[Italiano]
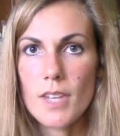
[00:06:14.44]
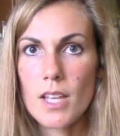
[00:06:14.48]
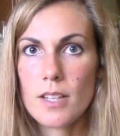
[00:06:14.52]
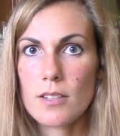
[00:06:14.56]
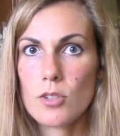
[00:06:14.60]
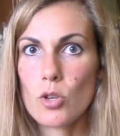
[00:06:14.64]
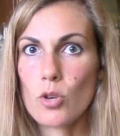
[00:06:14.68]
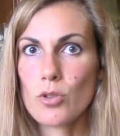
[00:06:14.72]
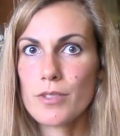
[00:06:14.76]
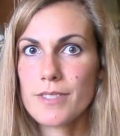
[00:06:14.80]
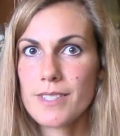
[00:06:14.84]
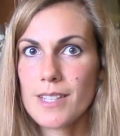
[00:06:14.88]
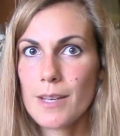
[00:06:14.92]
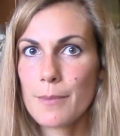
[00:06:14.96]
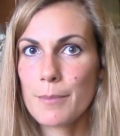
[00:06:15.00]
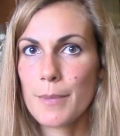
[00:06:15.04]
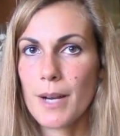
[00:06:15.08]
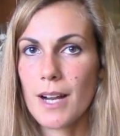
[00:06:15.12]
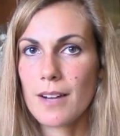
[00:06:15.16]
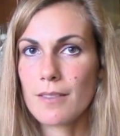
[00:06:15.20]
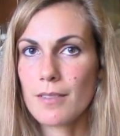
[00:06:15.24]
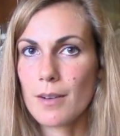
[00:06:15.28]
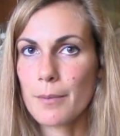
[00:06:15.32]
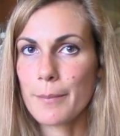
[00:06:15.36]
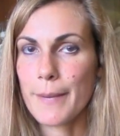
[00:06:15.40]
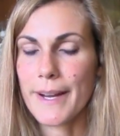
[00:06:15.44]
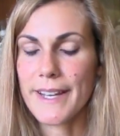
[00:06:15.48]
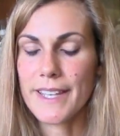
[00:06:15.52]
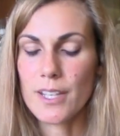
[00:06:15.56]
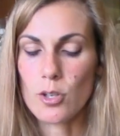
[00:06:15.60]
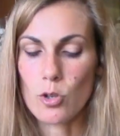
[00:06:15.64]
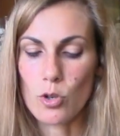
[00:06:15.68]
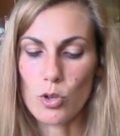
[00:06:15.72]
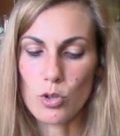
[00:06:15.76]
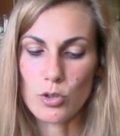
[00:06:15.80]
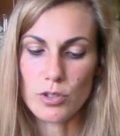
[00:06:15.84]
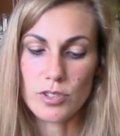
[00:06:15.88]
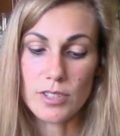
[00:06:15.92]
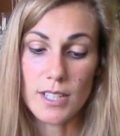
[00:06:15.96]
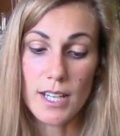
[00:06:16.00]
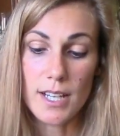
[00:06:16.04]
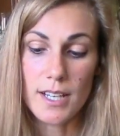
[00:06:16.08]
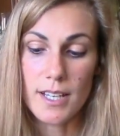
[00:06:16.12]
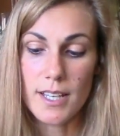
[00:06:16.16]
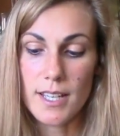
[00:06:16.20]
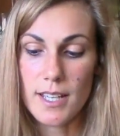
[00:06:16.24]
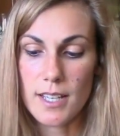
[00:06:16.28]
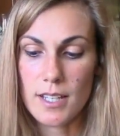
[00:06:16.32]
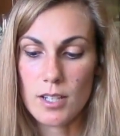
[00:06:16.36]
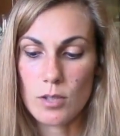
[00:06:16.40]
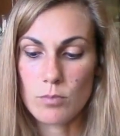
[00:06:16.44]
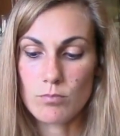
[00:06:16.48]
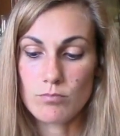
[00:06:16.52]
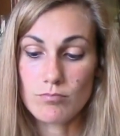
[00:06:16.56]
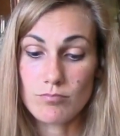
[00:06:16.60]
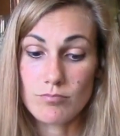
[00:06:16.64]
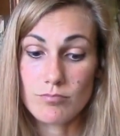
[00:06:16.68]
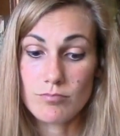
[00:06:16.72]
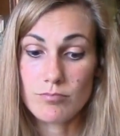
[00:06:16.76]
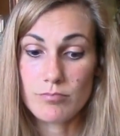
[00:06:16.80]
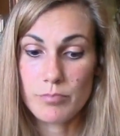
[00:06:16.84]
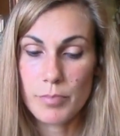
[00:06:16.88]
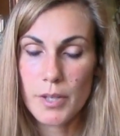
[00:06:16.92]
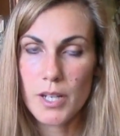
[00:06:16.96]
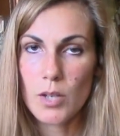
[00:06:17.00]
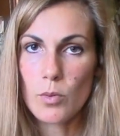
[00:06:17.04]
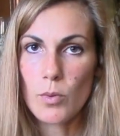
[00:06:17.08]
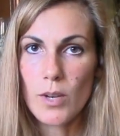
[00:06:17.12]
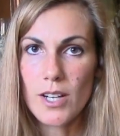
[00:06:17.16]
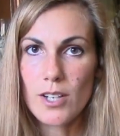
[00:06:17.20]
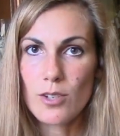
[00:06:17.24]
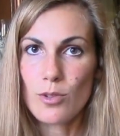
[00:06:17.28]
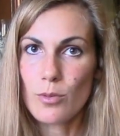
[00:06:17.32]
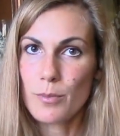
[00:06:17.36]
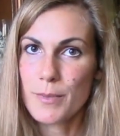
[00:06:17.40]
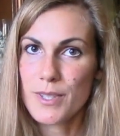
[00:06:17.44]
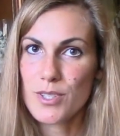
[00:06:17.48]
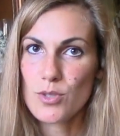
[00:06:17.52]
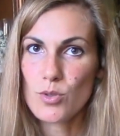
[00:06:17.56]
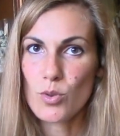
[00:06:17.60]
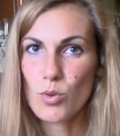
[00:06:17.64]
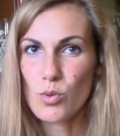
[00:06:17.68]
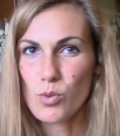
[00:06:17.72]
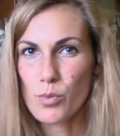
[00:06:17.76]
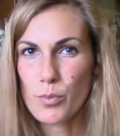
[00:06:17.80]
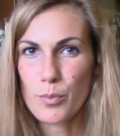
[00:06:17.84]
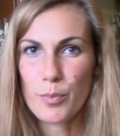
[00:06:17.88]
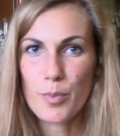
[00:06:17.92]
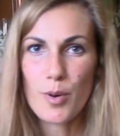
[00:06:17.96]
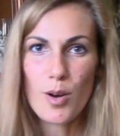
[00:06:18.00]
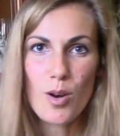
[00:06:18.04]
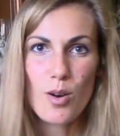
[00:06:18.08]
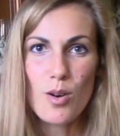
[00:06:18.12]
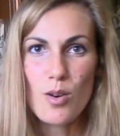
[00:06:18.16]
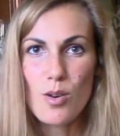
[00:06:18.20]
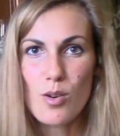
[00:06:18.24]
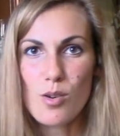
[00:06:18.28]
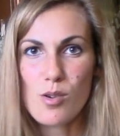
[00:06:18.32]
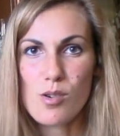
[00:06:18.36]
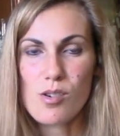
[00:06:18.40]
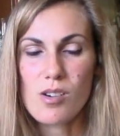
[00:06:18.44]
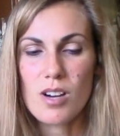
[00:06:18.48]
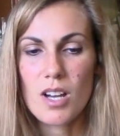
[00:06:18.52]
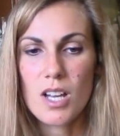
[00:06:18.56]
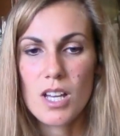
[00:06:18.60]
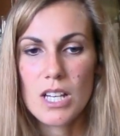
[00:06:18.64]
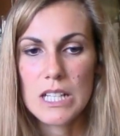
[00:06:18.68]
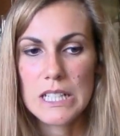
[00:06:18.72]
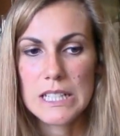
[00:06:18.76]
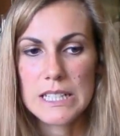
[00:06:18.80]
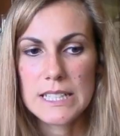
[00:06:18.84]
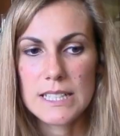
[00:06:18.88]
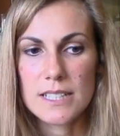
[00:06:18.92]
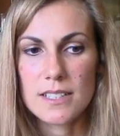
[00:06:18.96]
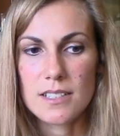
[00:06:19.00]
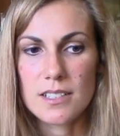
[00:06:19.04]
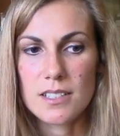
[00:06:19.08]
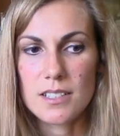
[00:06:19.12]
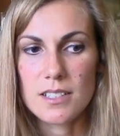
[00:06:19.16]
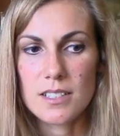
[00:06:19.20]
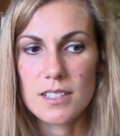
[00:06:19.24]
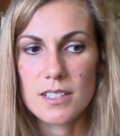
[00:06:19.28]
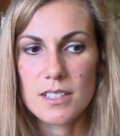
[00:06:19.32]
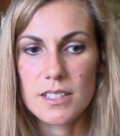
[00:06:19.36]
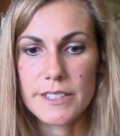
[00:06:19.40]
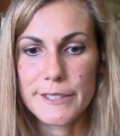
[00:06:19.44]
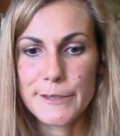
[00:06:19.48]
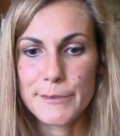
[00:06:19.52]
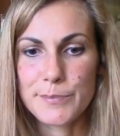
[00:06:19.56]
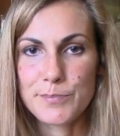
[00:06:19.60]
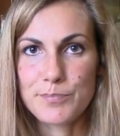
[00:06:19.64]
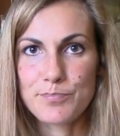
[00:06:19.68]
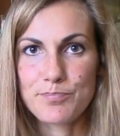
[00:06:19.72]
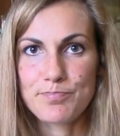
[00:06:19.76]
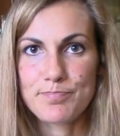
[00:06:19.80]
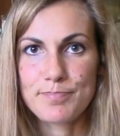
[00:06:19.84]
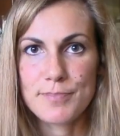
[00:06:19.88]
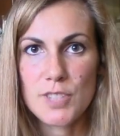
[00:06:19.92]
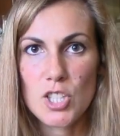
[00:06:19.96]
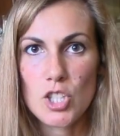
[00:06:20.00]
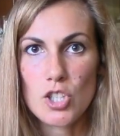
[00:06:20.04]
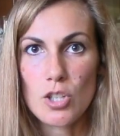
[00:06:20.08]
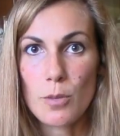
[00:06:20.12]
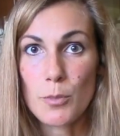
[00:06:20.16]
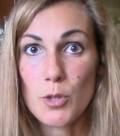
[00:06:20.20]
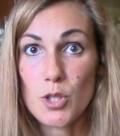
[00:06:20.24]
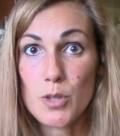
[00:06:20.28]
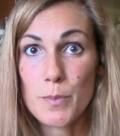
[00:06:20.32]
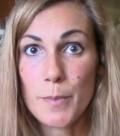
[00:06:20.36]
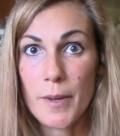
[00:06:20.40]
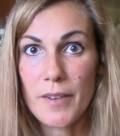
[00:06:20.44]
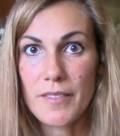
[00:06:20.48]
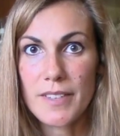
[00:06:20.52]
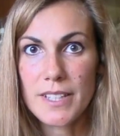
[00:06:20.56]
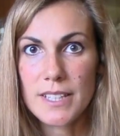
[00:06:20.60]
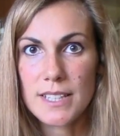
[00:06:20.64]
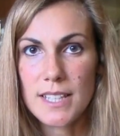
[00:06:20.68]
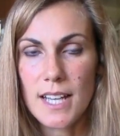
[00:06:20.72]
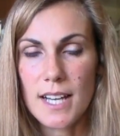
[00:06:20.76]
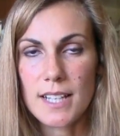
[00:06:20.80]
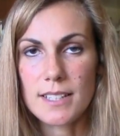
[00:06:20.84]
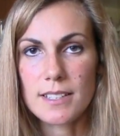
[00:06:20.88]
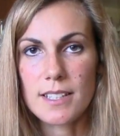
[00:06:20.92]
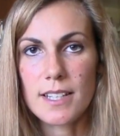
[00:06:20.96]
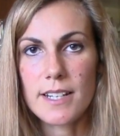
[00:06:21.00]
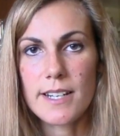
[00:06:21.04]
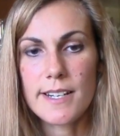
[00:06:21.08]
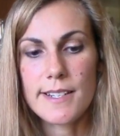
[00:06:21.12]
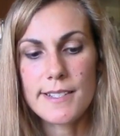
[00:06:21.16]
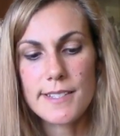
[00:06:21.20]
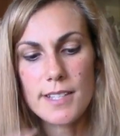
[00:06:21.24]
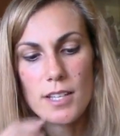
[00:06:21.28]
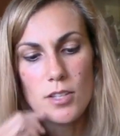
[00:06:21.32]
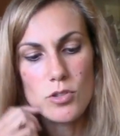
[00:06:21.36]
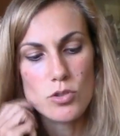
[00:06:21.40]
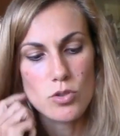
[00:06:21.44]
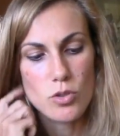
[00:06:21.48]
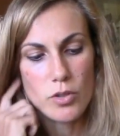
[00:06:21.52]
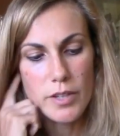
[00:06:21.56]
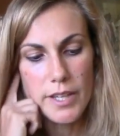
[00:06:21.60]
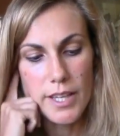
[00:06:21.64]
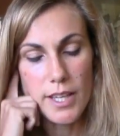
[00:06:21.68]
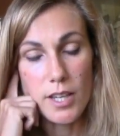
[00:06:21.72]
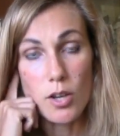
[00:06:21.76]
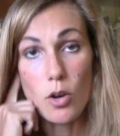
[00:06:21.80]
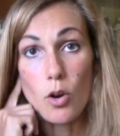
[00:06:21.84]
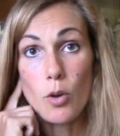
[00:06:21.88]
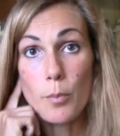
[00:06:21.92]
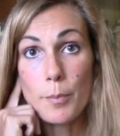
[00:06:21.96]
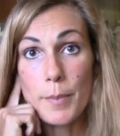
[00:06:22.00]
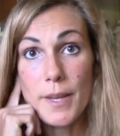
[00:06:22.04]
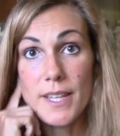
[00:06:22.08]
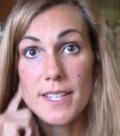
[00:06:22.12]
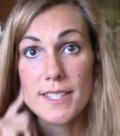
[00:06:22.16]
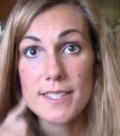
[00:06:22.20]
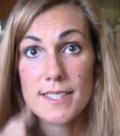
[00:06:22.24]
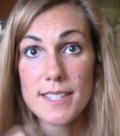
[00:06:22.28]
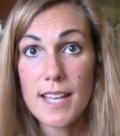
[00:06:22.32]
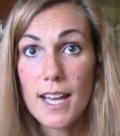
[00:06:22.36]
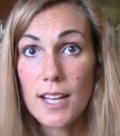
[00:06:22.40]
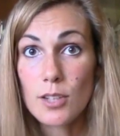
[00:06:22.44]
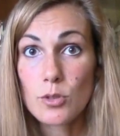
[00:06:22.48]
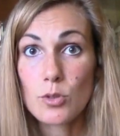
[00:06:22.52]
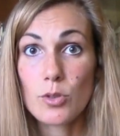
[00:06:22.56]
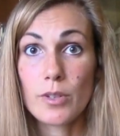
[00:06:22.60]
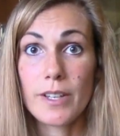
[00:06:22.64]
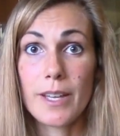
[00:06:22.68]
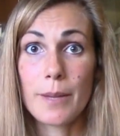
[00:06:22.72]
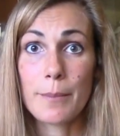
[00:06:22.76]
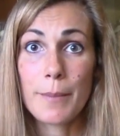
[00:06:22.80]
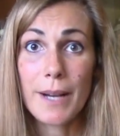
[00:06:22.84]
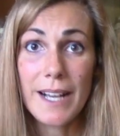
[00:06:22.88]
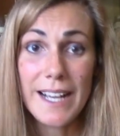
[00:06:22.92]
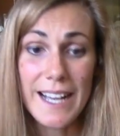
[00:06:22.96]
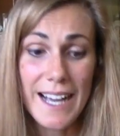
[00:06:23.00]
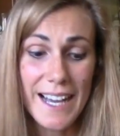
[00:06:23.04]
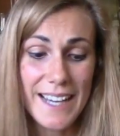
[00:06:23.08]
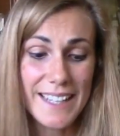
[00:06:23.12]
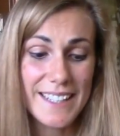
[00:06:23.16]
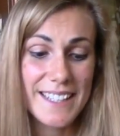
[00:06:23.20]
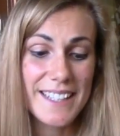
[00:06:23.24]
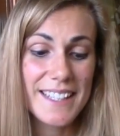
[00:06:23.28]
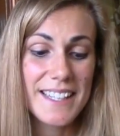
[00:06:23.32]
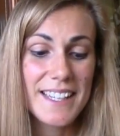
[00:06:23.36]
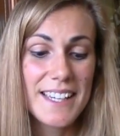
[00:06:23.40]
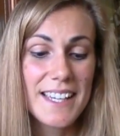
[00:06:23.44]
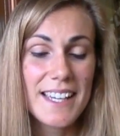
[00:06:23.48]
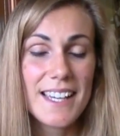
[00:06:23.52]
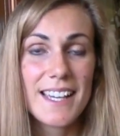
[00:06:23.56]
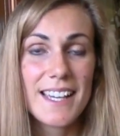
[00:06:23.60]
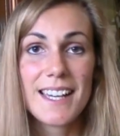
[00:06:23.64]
non sembrava mai cotta e per quello mi sono un po' ehm, diciamo spaventata nel senso che ho pensato che magari